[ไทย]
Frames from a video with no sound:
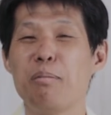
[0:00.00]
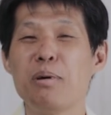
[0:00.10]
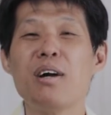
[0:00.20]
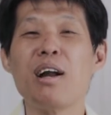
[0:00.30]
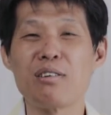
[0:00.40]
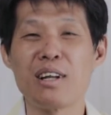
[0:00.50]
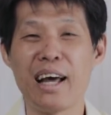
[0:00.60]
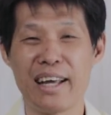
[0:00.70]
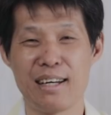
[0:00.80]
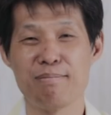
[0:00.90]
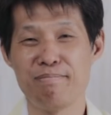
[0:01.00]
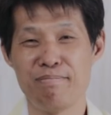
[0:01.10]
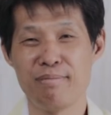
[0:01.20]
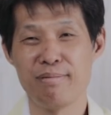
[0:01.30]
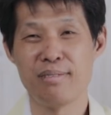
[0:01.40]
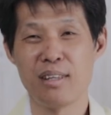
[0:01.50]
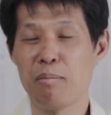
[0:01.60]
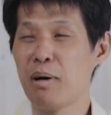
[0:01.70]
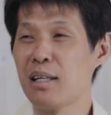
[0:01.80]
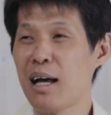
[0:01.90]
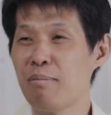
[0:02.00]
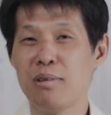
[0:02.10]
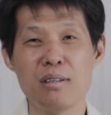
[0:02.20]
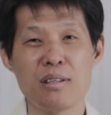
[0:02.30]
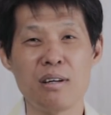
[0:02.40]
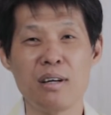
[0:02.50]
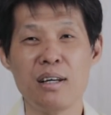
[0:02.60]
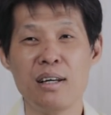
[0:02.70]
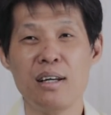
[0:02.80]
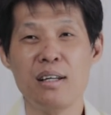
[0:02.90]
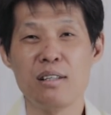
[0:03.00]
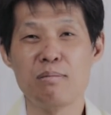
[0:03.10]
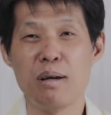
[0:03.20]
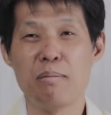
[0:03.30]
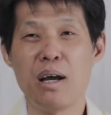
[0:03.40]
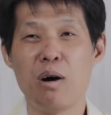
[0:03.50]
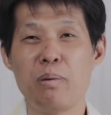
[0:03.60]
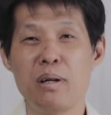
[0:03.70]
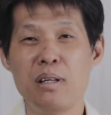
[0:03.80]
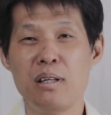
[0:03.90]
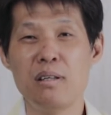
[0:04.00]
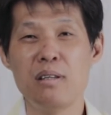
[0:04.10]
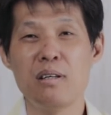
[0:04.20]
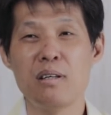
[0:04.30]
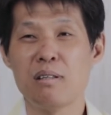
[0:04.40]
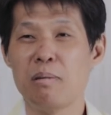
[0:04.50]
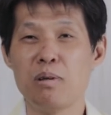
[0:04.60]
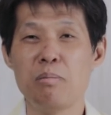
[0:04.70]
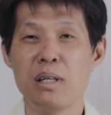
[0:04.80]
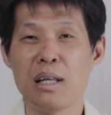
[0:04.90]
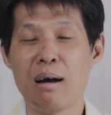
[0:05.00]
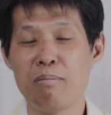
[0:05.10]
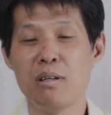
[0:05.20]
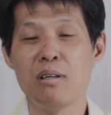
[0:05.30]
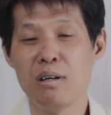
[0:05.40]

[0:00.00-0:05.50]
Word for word: เพื่อเราทั้งหลายครับทำไมน้ำเยอะจังเลยทำไมไม่เอาพื้นดินเยอะๆทำไมต้องมีน้ำเย